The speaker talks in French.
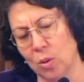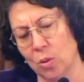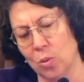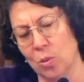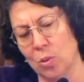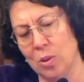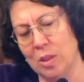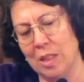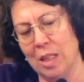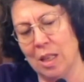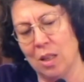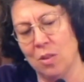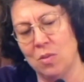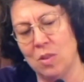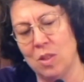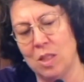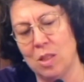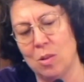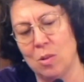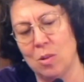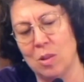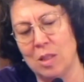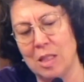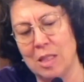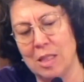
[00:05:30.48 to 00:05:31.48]
au
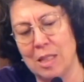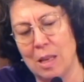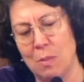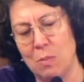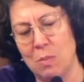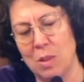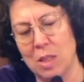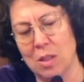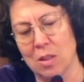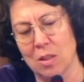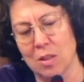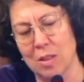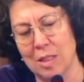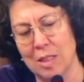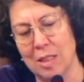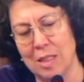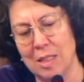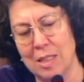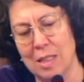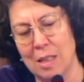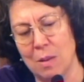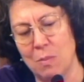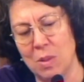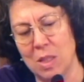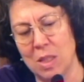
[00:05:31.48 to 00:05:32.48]
service des habitantes et
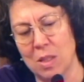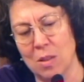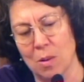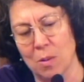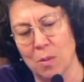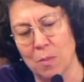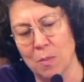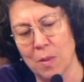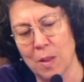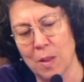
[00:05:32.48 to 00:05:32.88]
des habitants.